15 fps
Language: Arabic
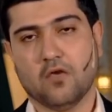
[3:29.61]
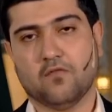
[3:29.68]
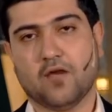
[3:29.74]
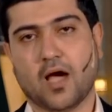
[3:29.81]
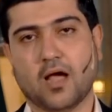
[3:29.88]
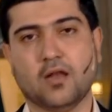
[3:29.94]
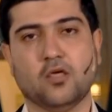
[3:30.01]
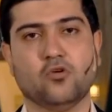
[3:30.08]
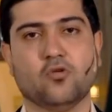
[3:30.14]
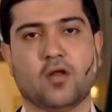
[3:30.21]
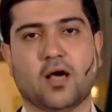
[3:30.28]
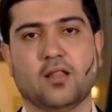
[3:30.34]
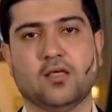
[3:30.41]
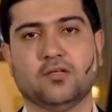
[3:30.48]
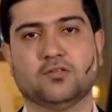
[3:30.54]
فعلي
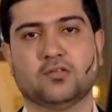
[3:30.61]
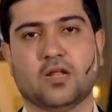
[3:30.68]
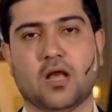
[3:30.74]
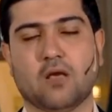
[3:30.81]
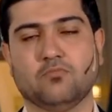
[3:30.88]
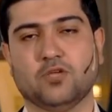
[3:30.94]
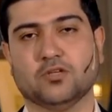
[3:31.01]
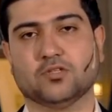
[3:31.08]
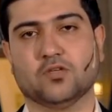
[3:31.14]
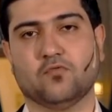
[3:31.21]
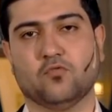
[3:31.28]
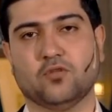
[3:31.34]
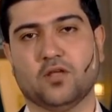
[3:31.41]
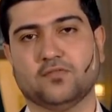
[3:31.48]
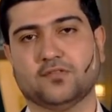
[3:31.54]
عليه السلام يصف
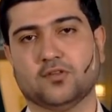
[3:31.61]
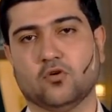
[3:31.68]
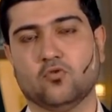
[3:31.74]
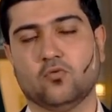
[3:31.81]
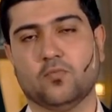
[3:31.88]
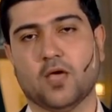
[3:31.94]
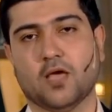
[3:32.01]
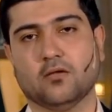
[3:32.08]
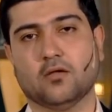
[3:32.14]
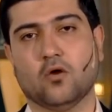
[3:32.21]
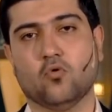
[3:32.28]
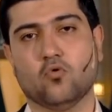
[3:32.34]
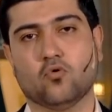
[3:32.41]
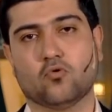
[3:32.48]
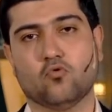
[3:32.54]
نفسه
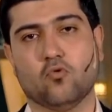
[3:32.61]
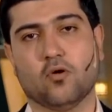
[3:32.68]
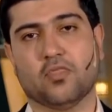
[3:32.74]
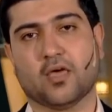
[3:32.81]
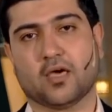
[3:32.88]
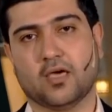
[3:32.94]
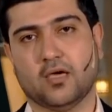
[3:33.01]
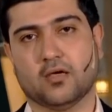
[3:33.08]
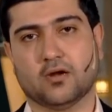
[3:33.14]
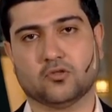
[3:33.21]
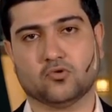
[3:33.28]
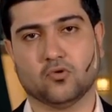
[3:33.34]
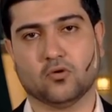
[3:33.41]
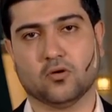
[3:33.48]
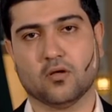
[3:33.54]
بأنه هو
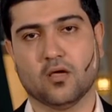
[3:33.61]
ذخيرة